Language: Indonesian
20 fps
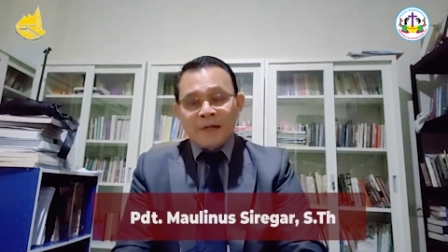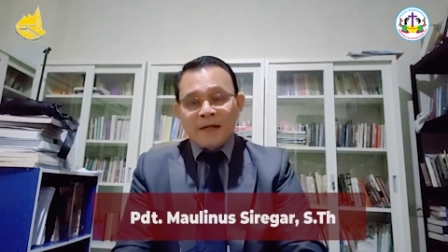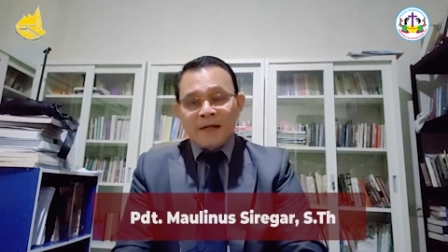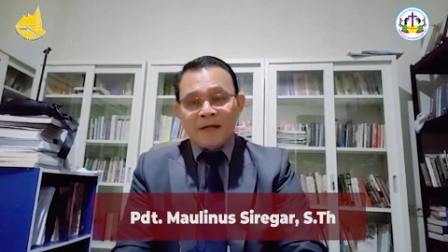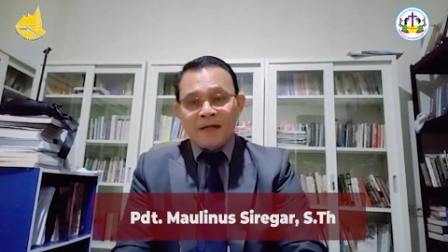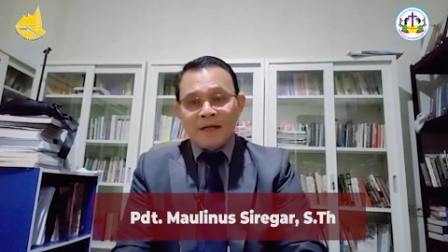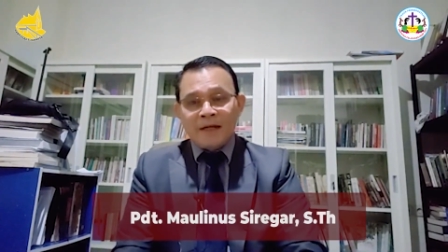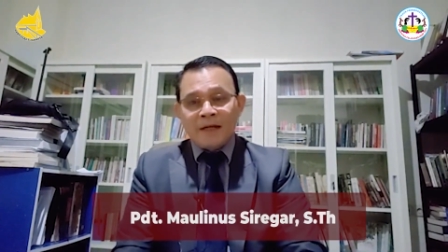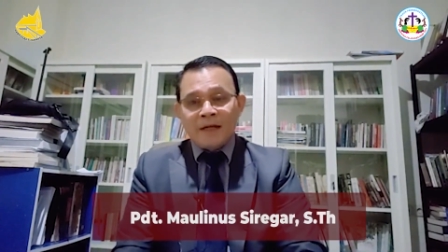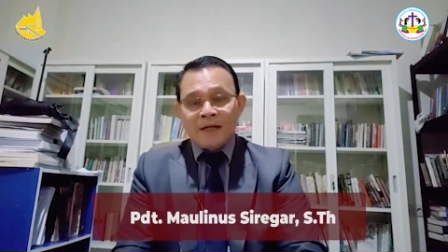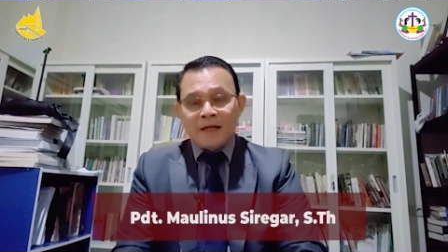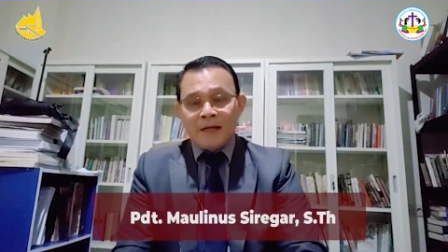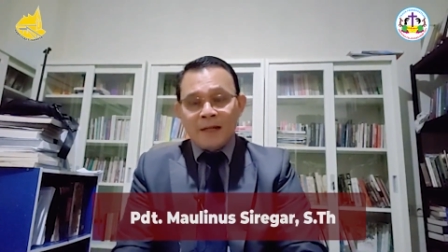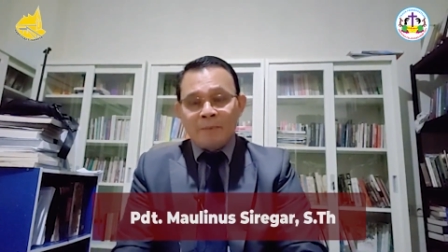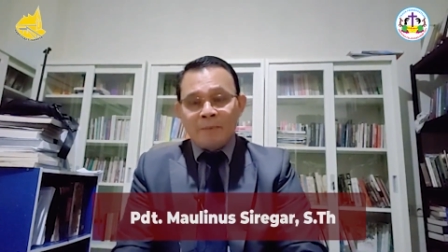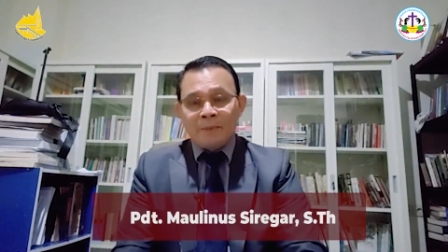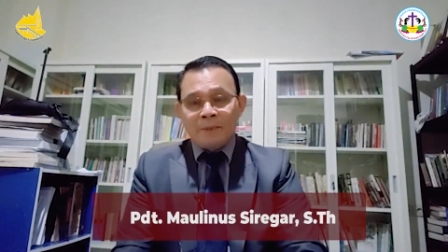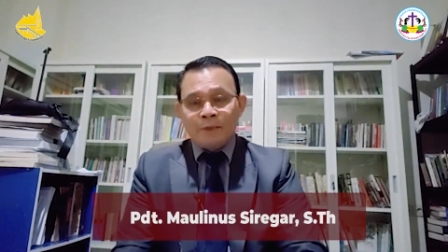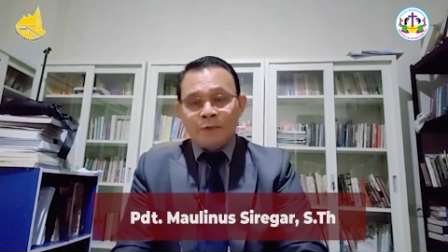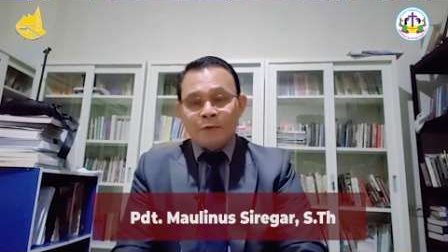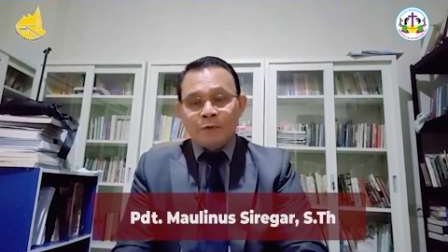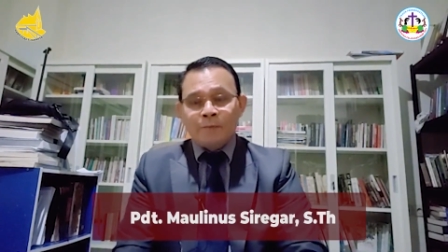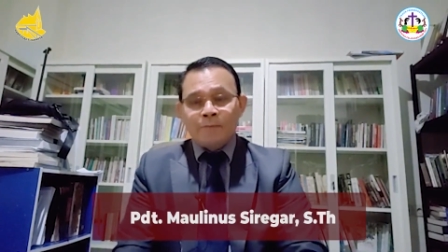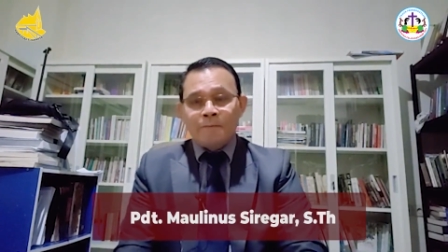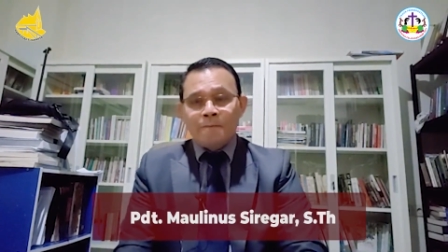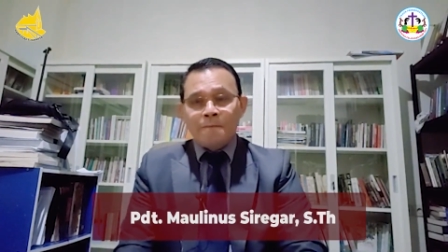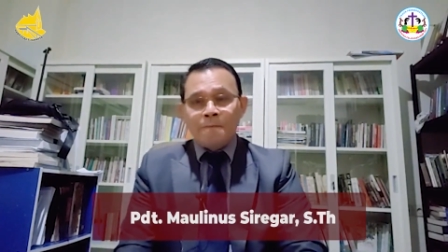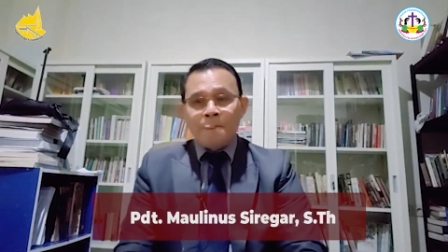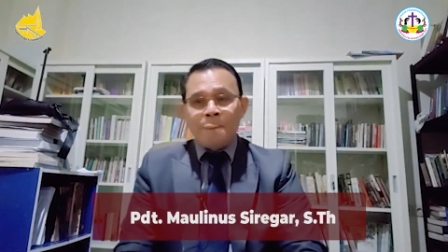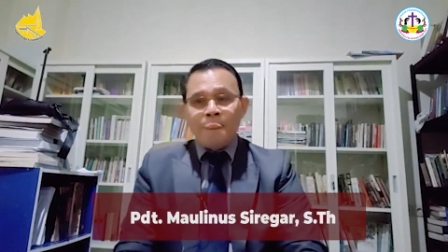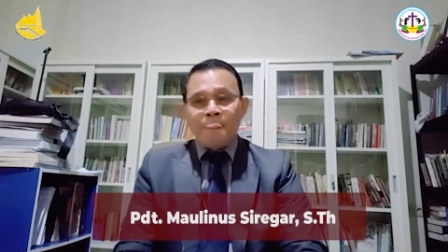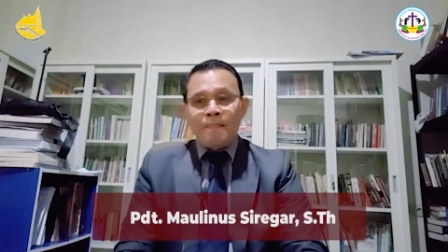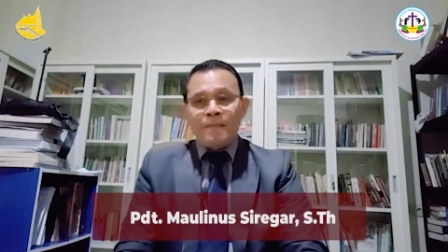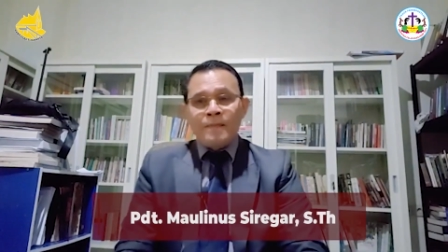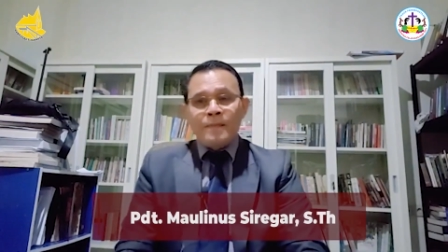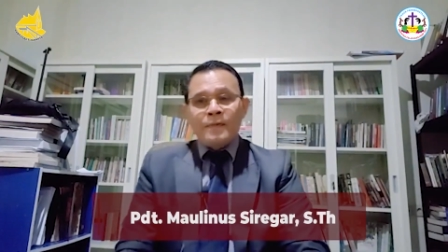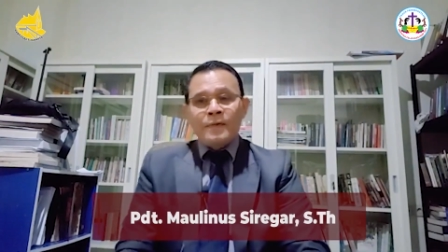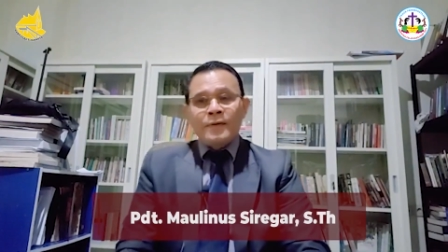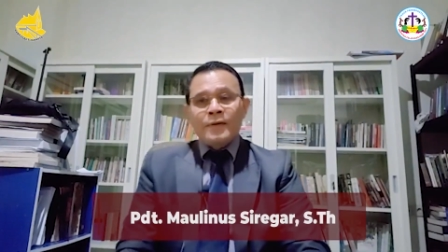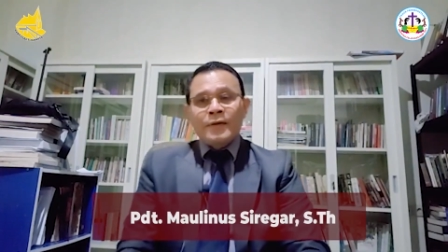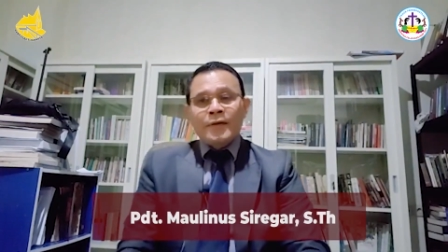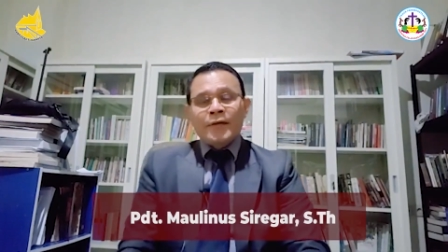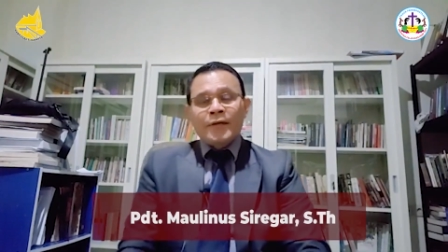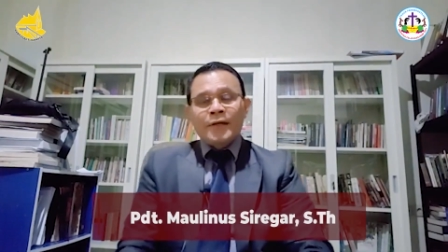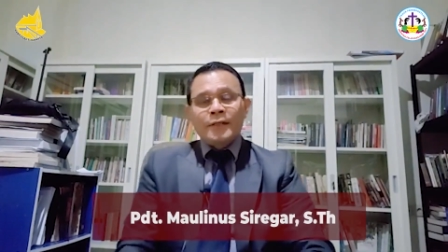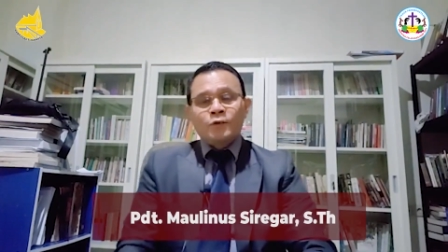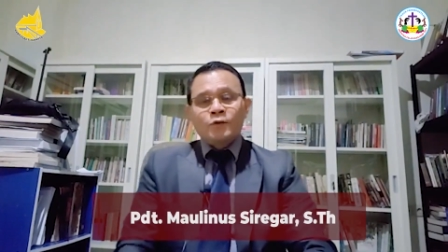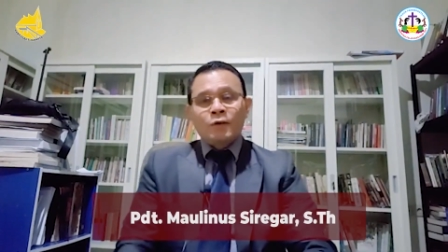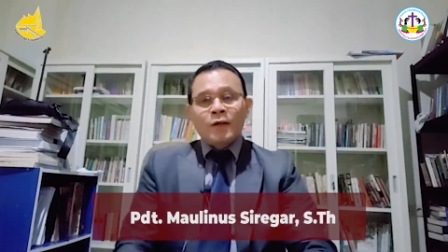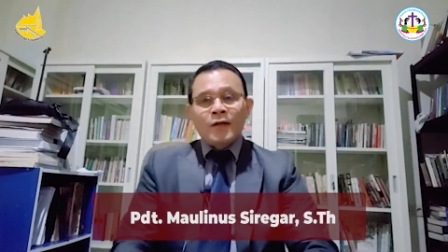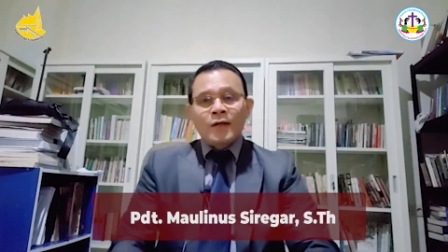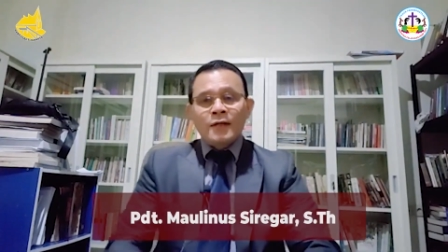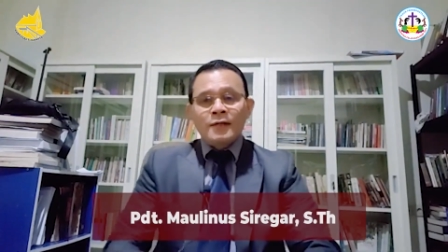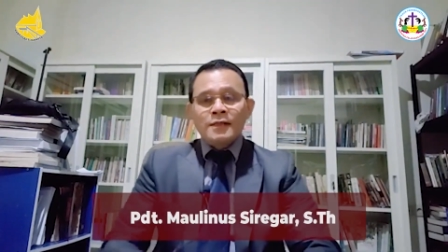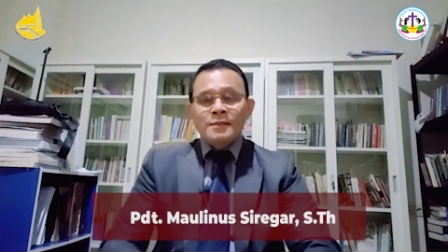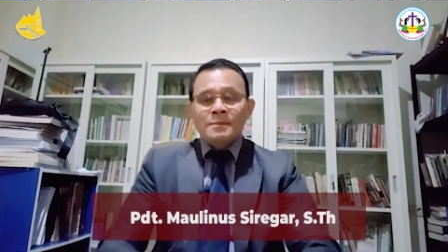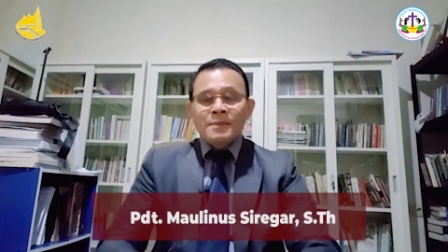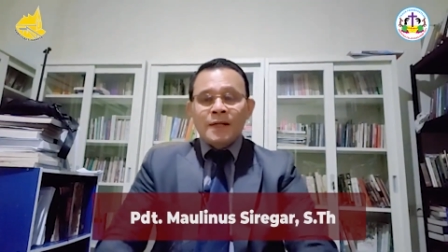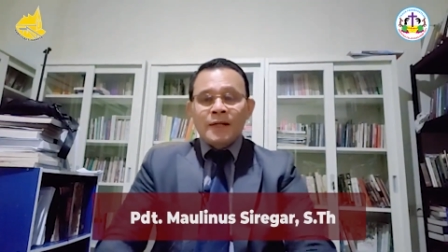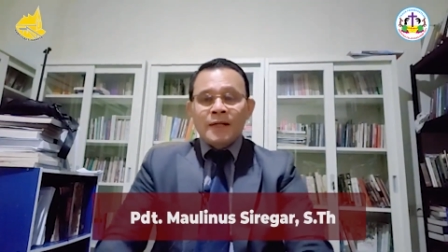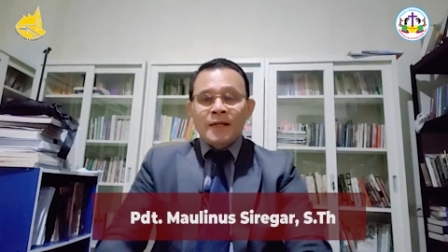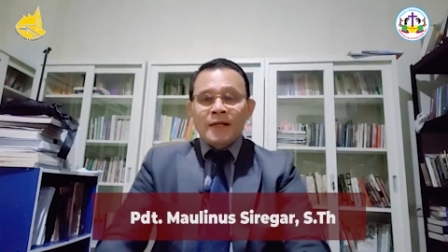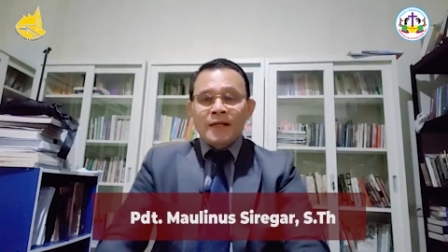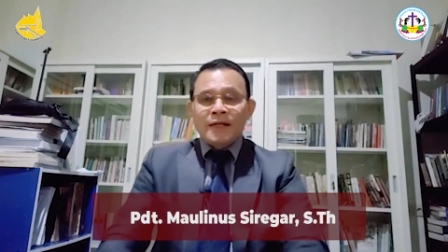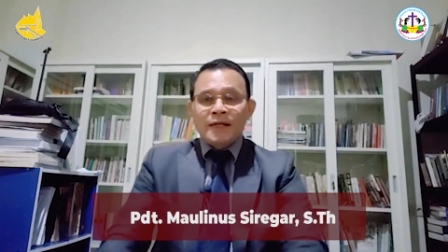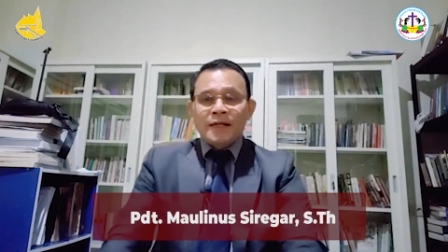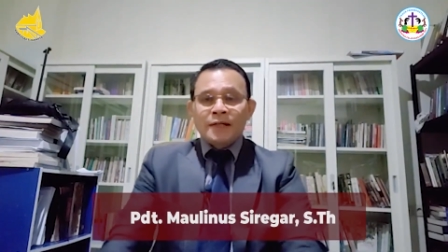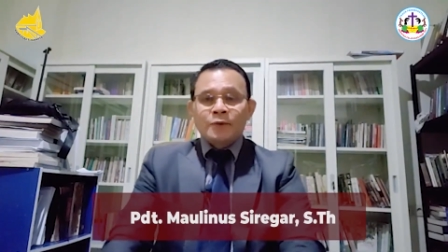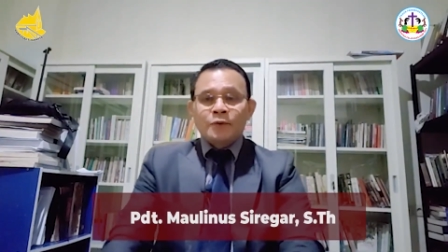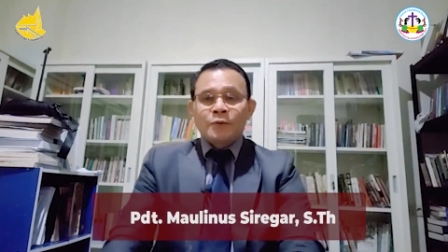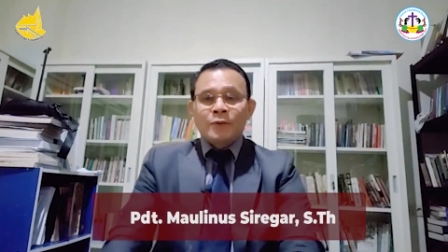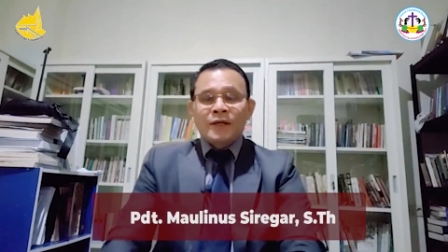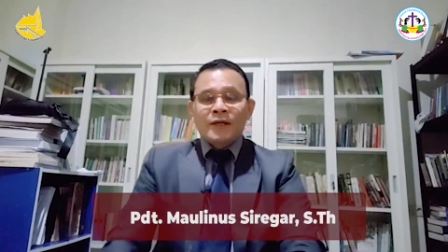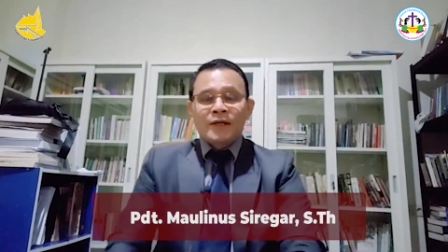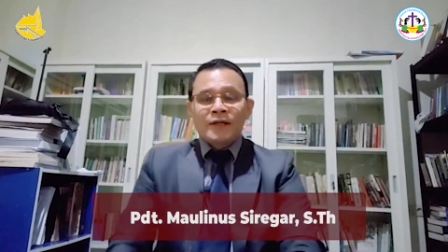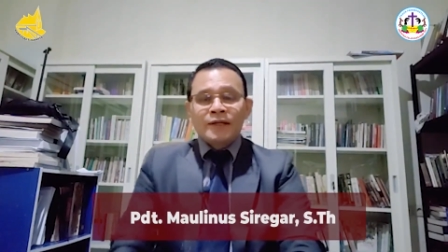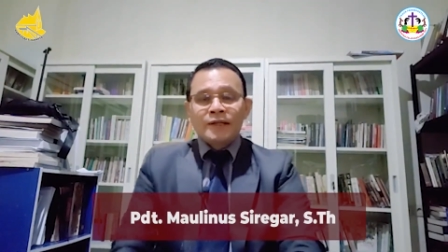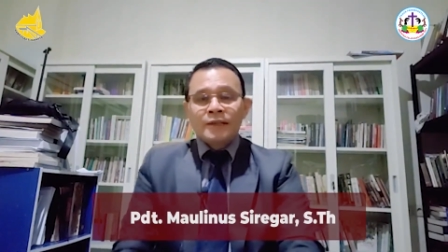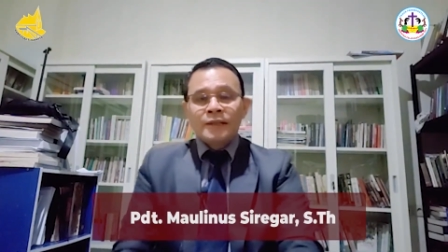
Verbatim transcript: yang gelap itu. Karena itulah sebagian anak-anak Tuhan